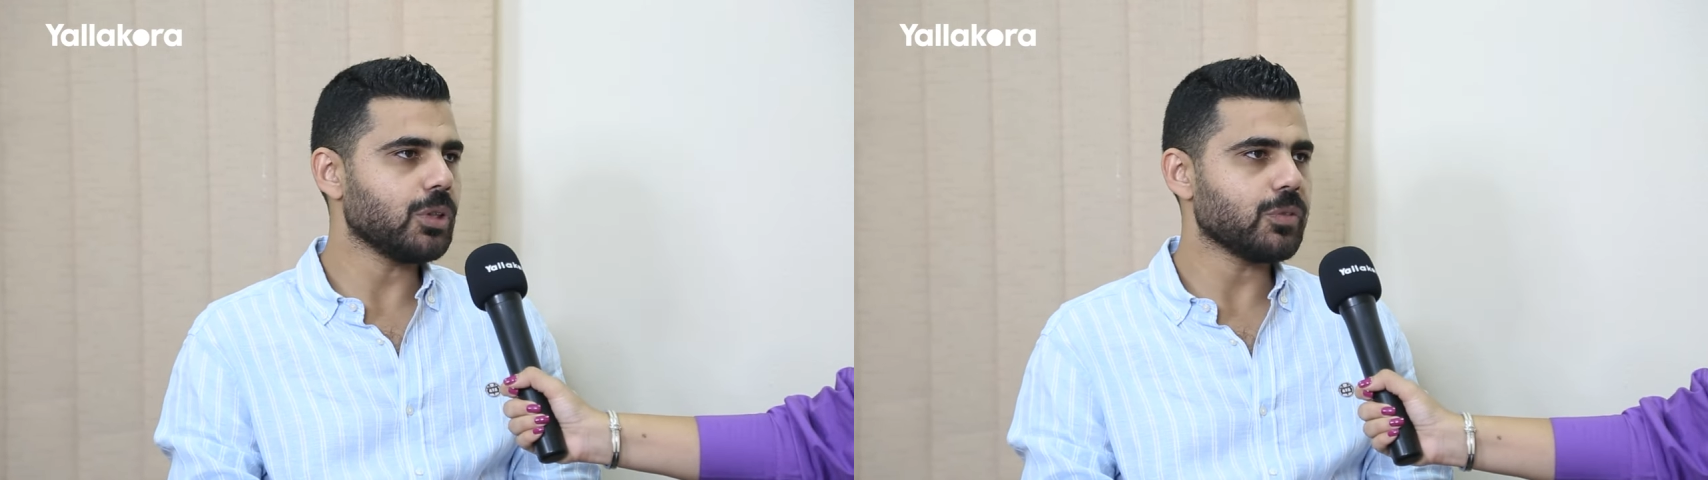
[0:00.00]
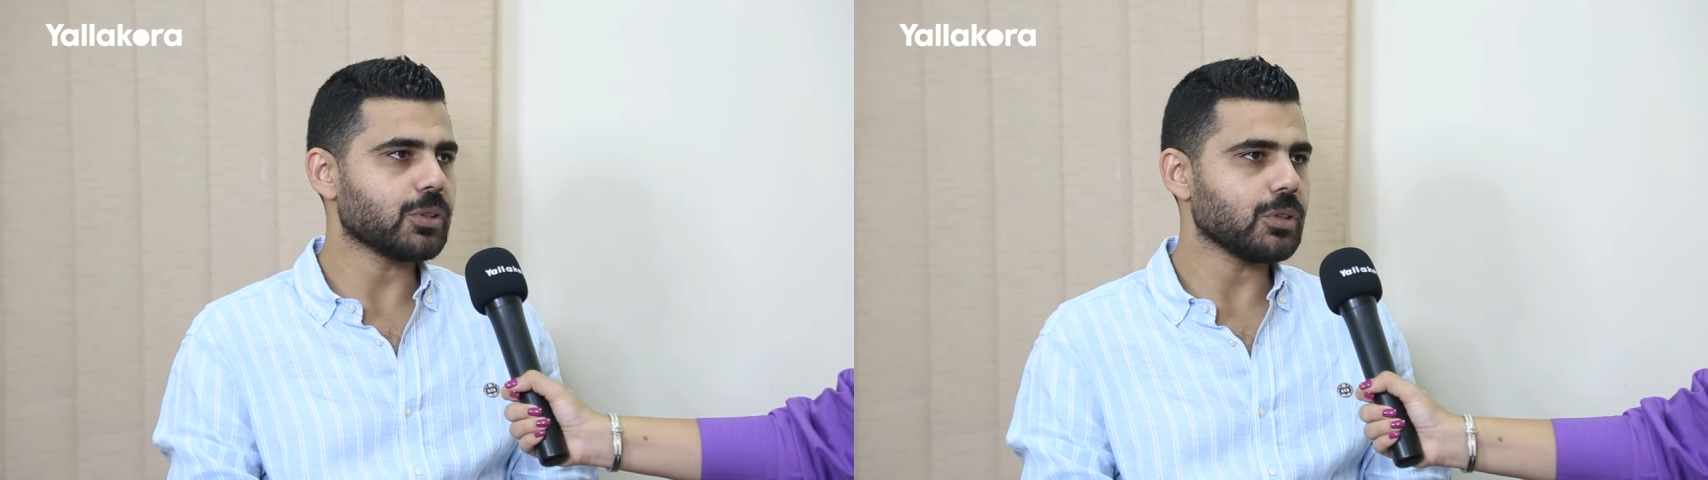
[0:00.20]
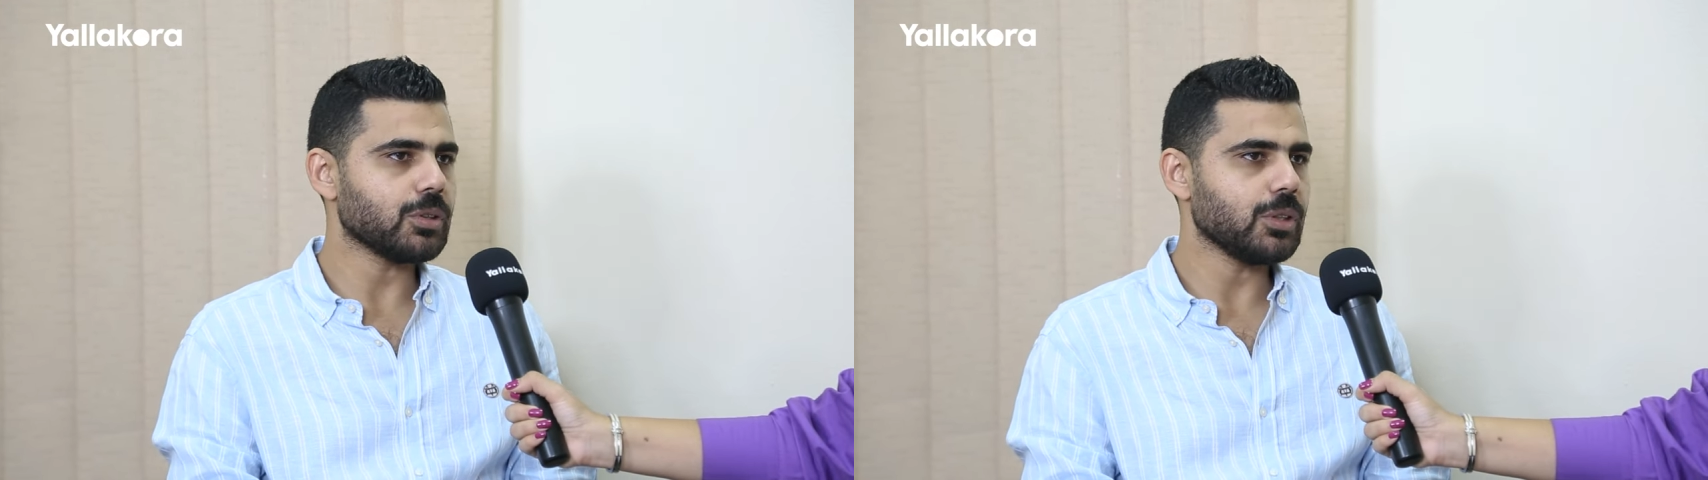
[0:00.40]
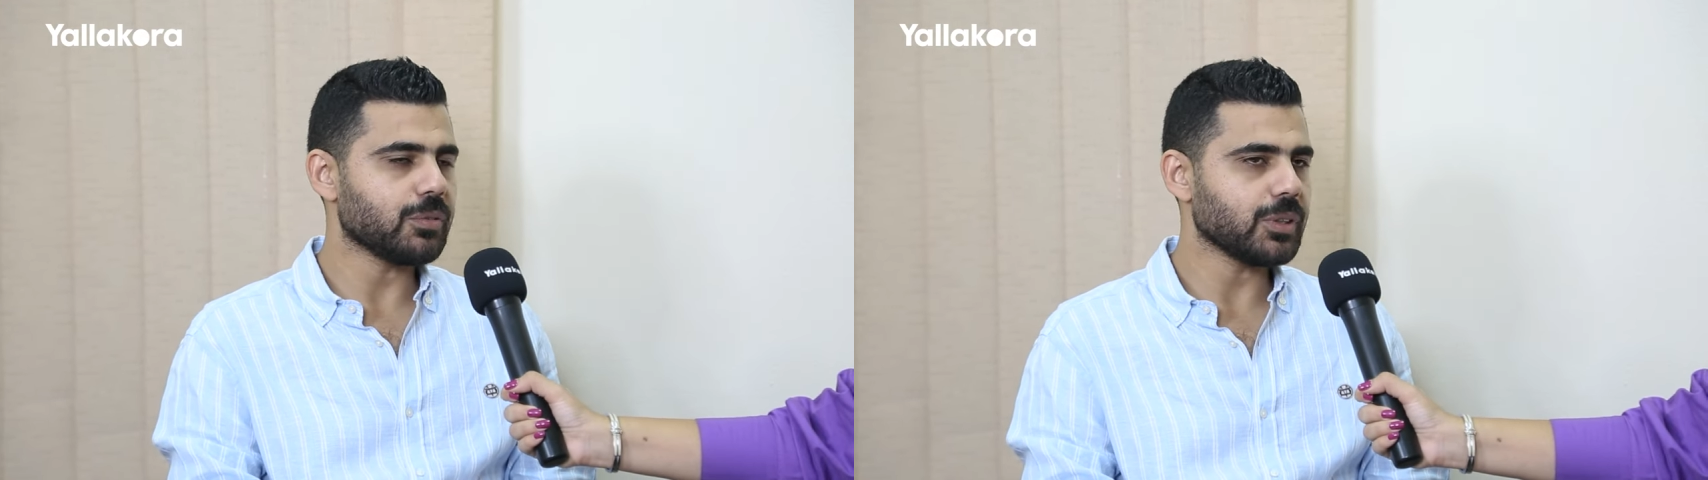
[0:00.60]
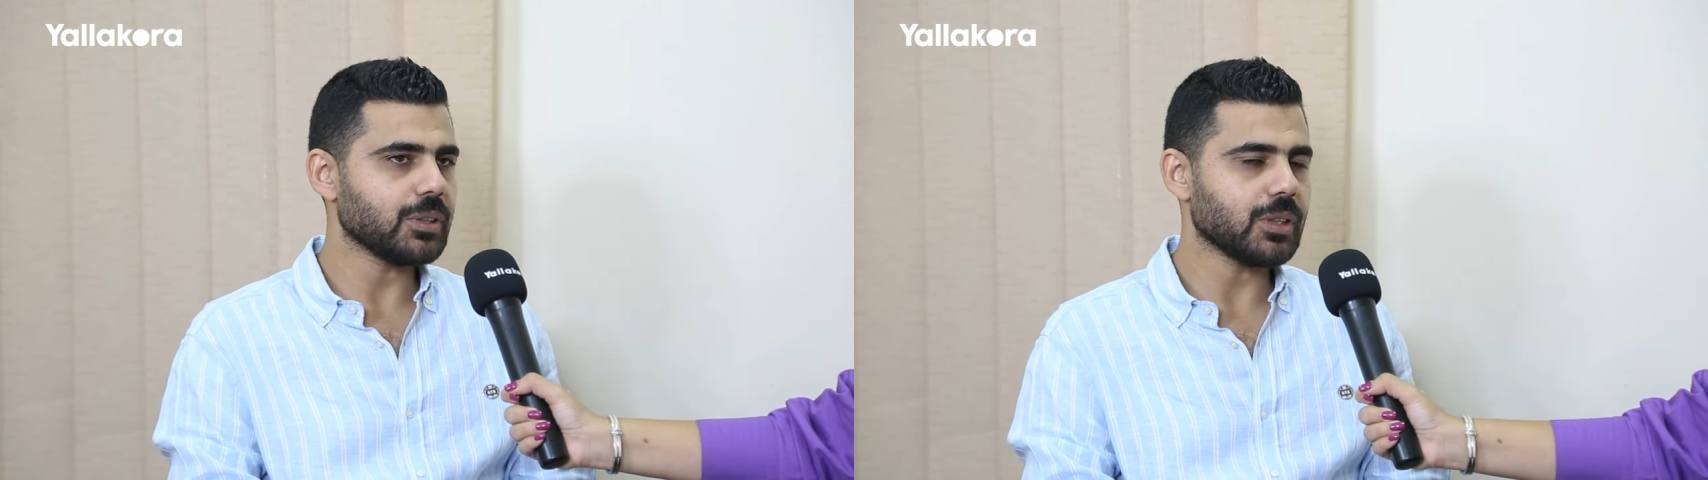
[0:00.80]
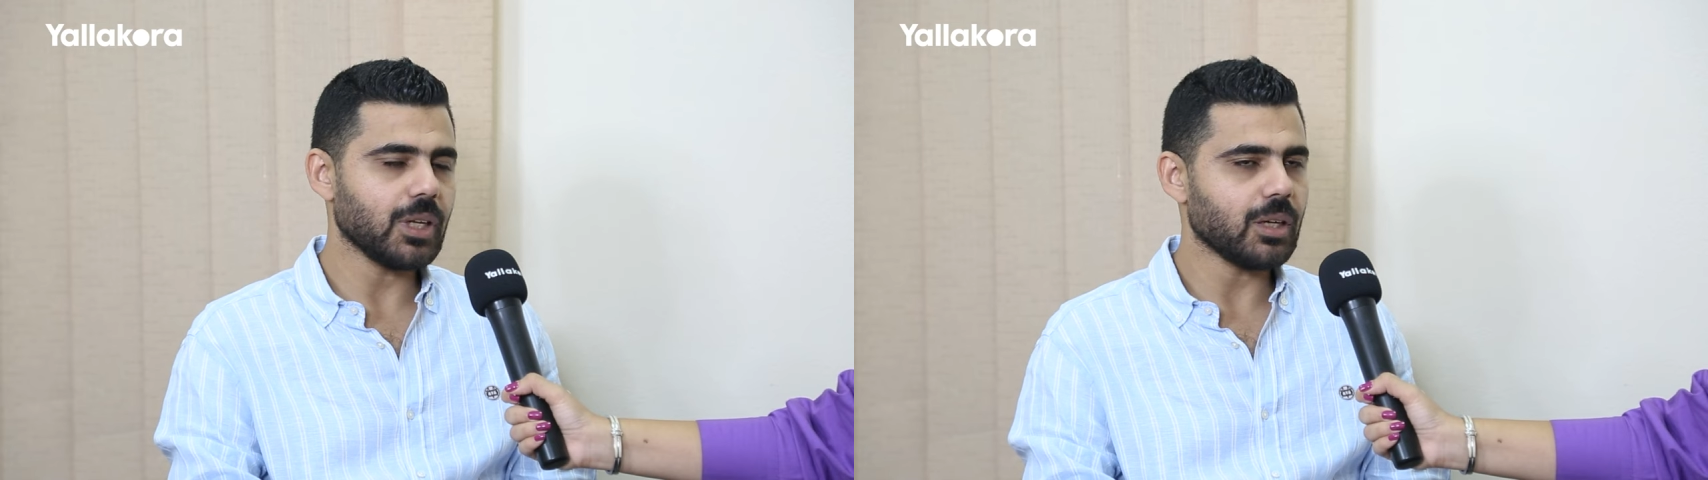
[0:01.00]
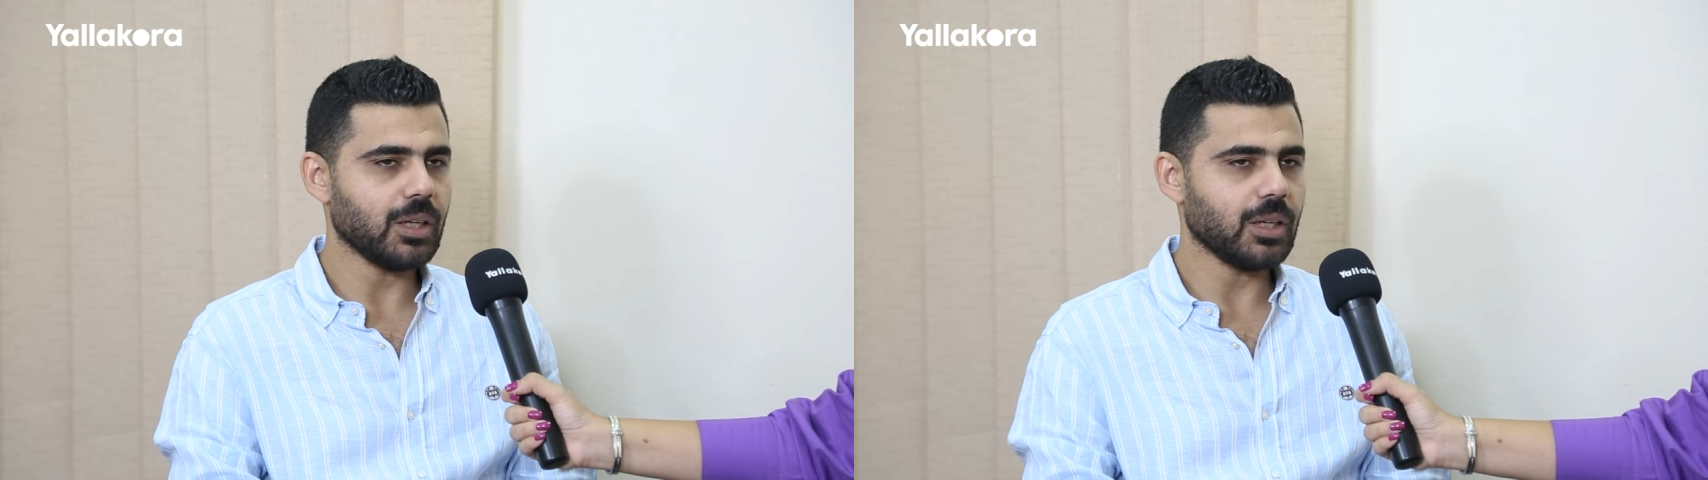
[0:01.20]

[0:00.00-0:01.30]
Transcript: الفترات اللي فاتت لا